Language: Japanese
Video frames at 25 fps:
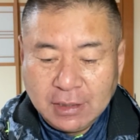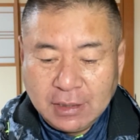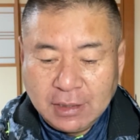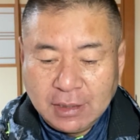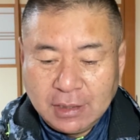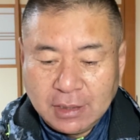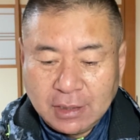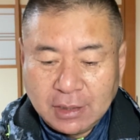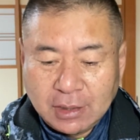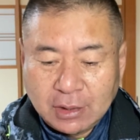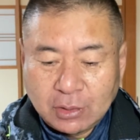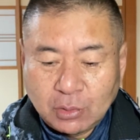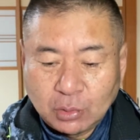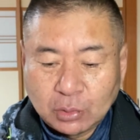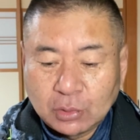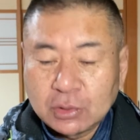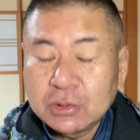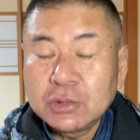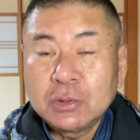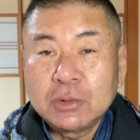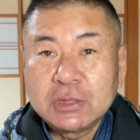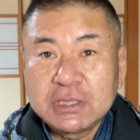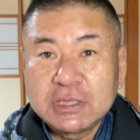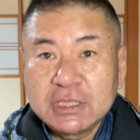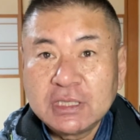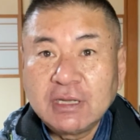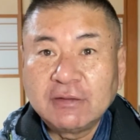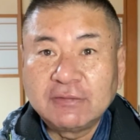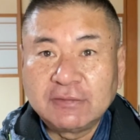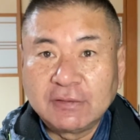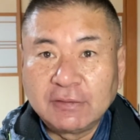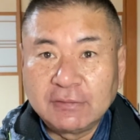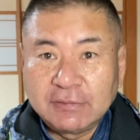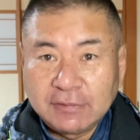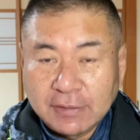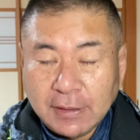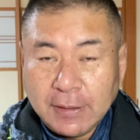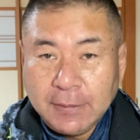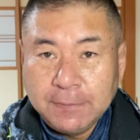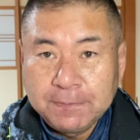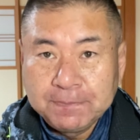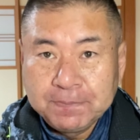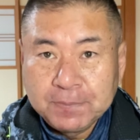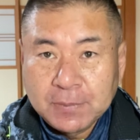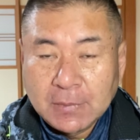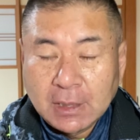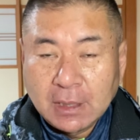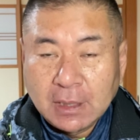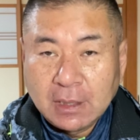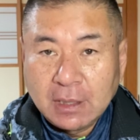えー、今年の4月ですね、
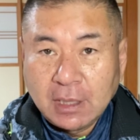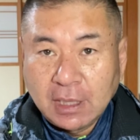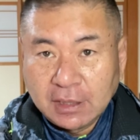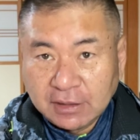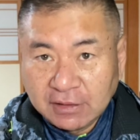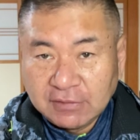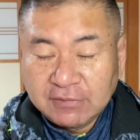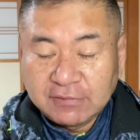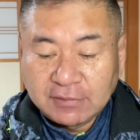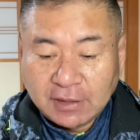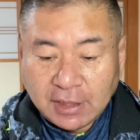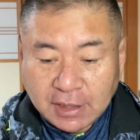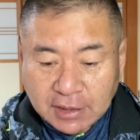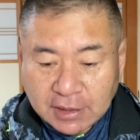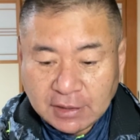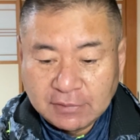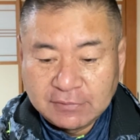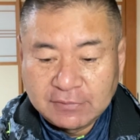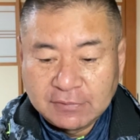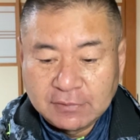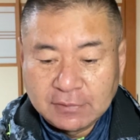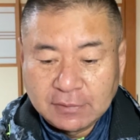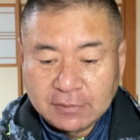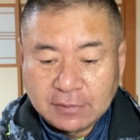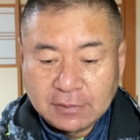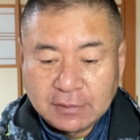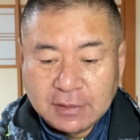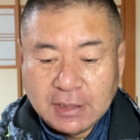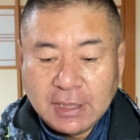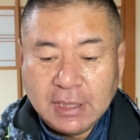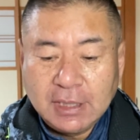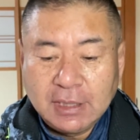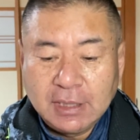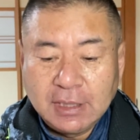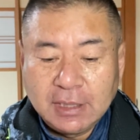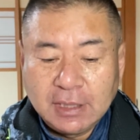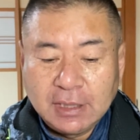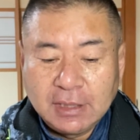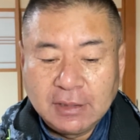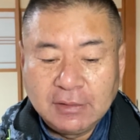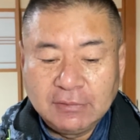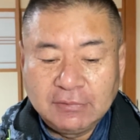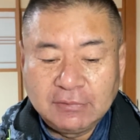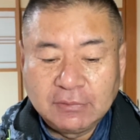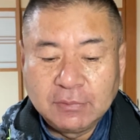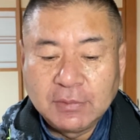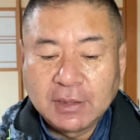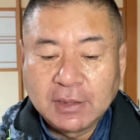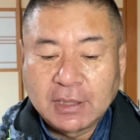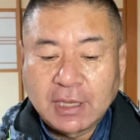来月、再来月に、えー、
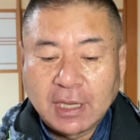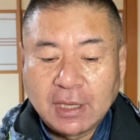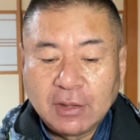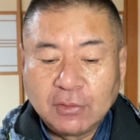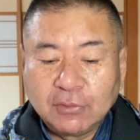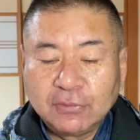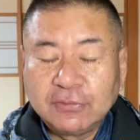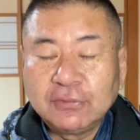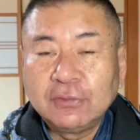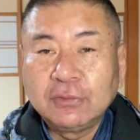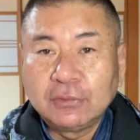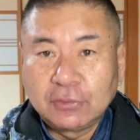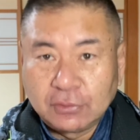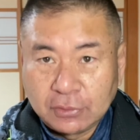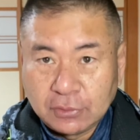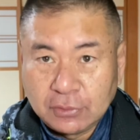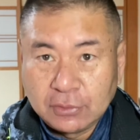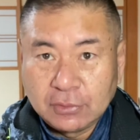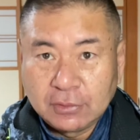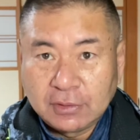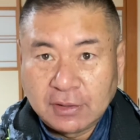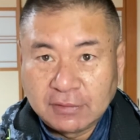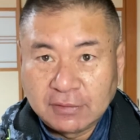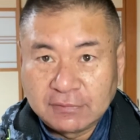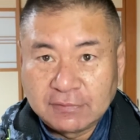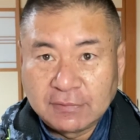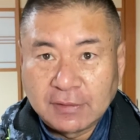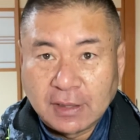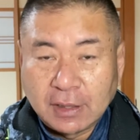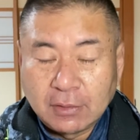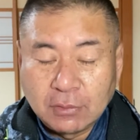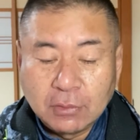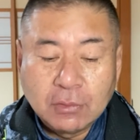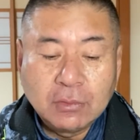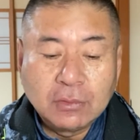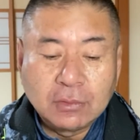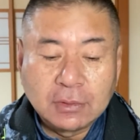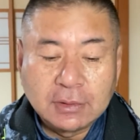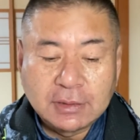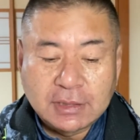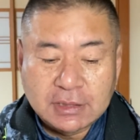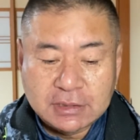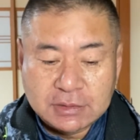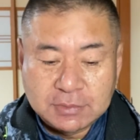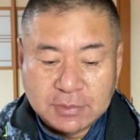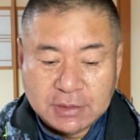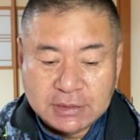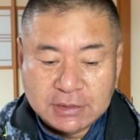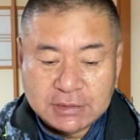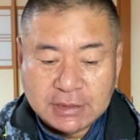住み替えをするという決断をいた
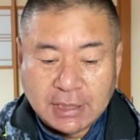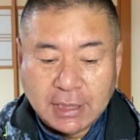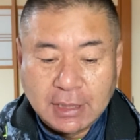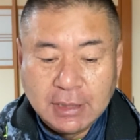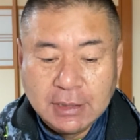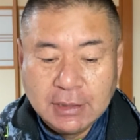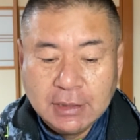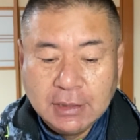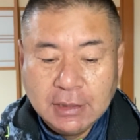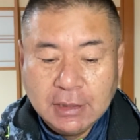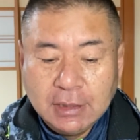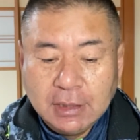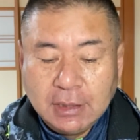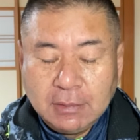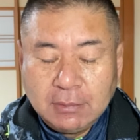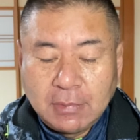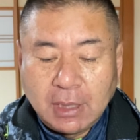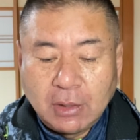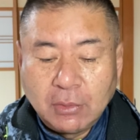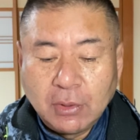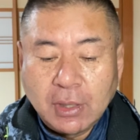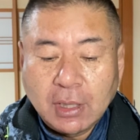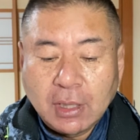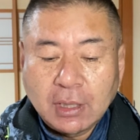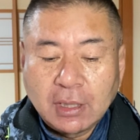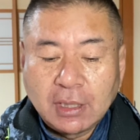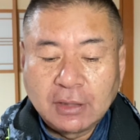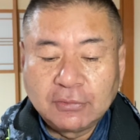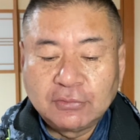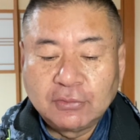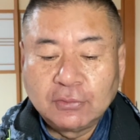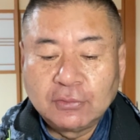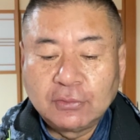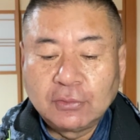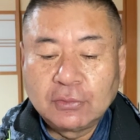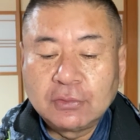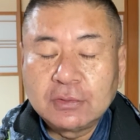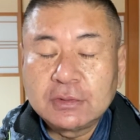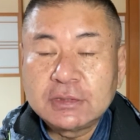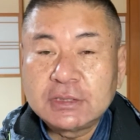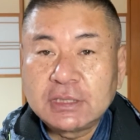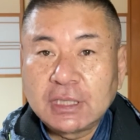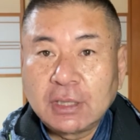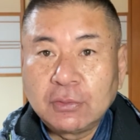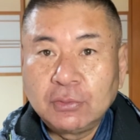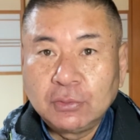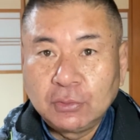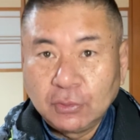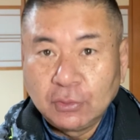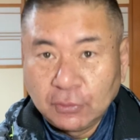しました。まあ、親から相続し
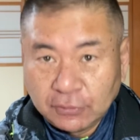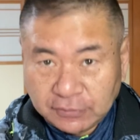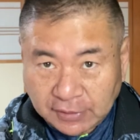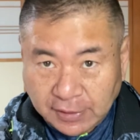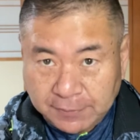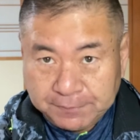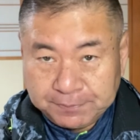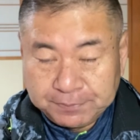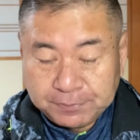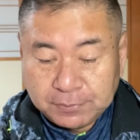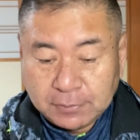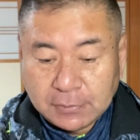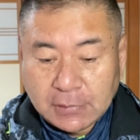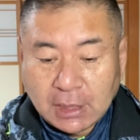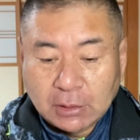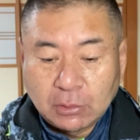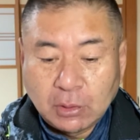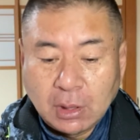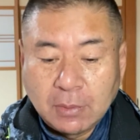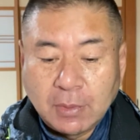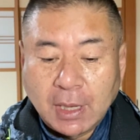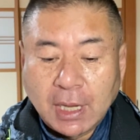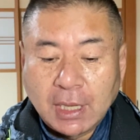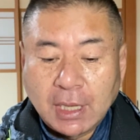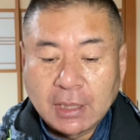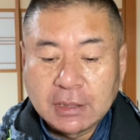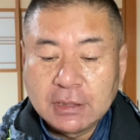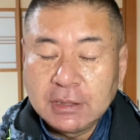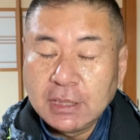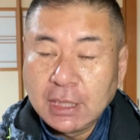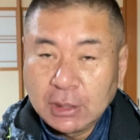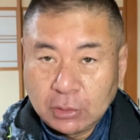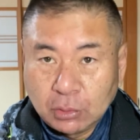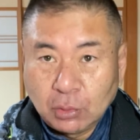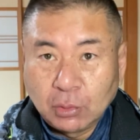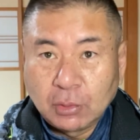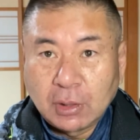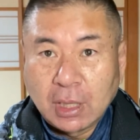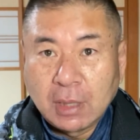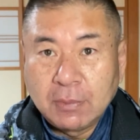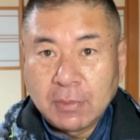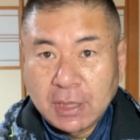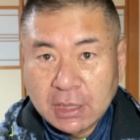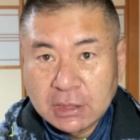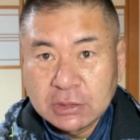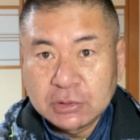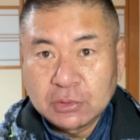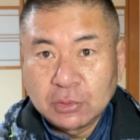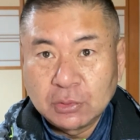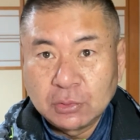た不動産、例えば家とか
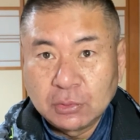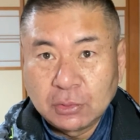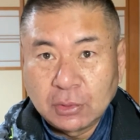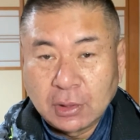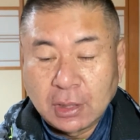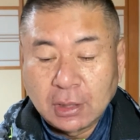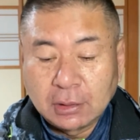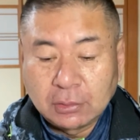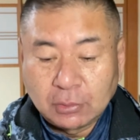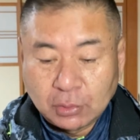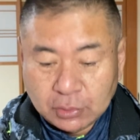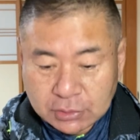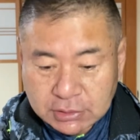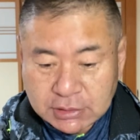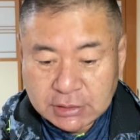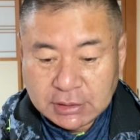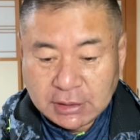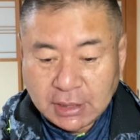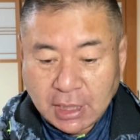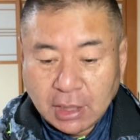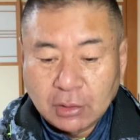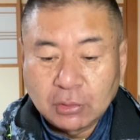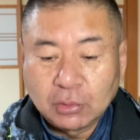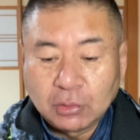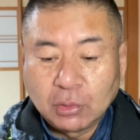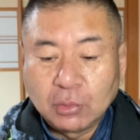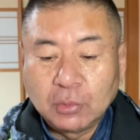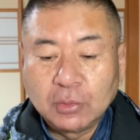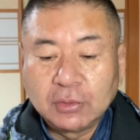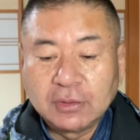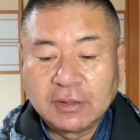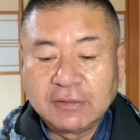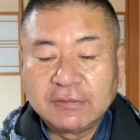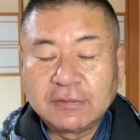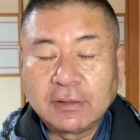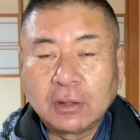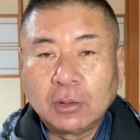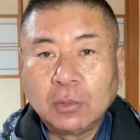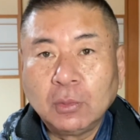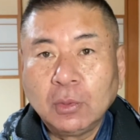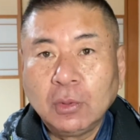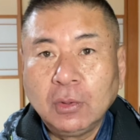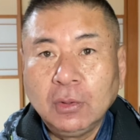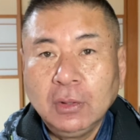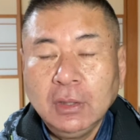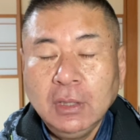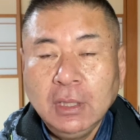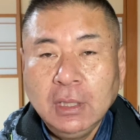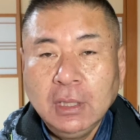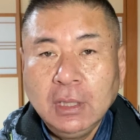マンションとか土地あると思うんですけど
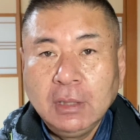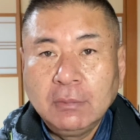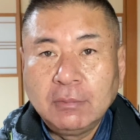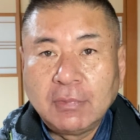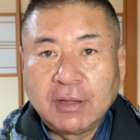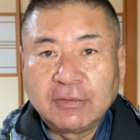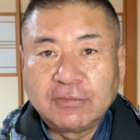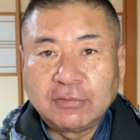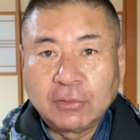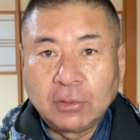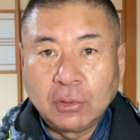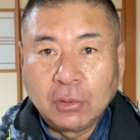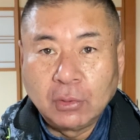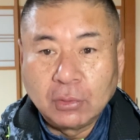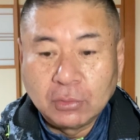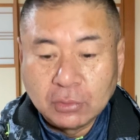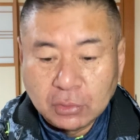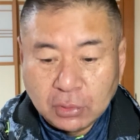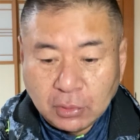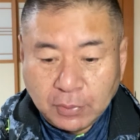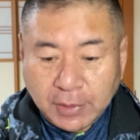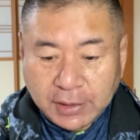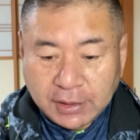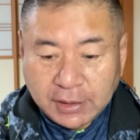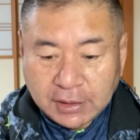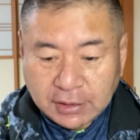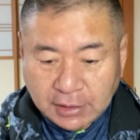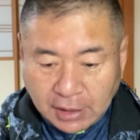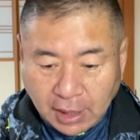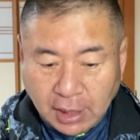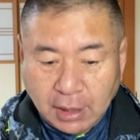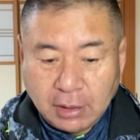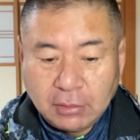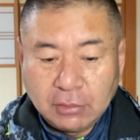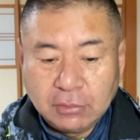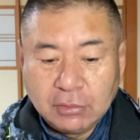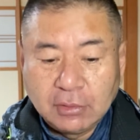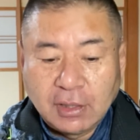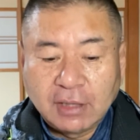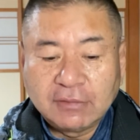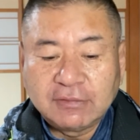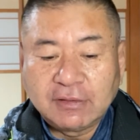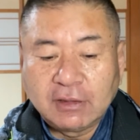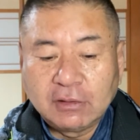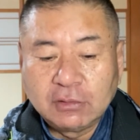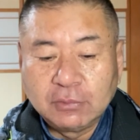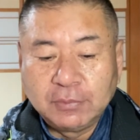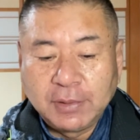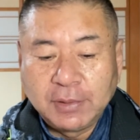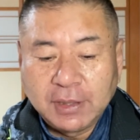も、まあそれを売るべきか、売ら
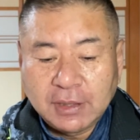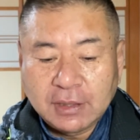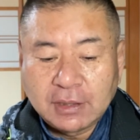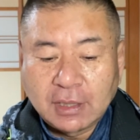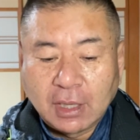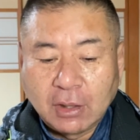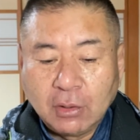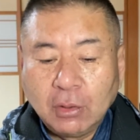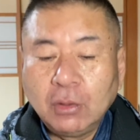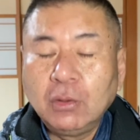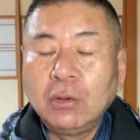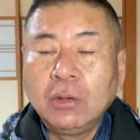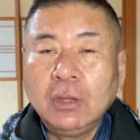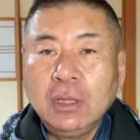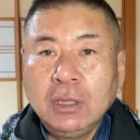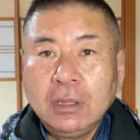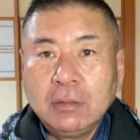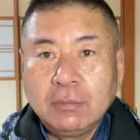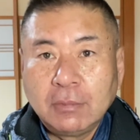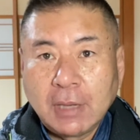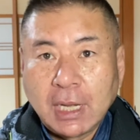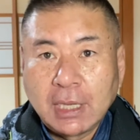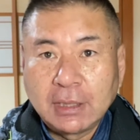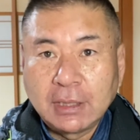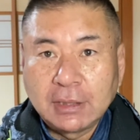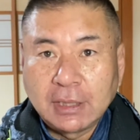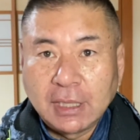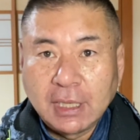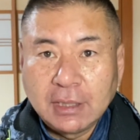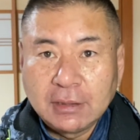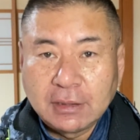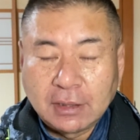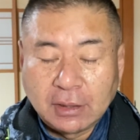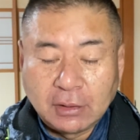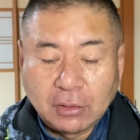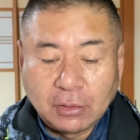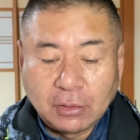ざるべきかを、まあ悩ん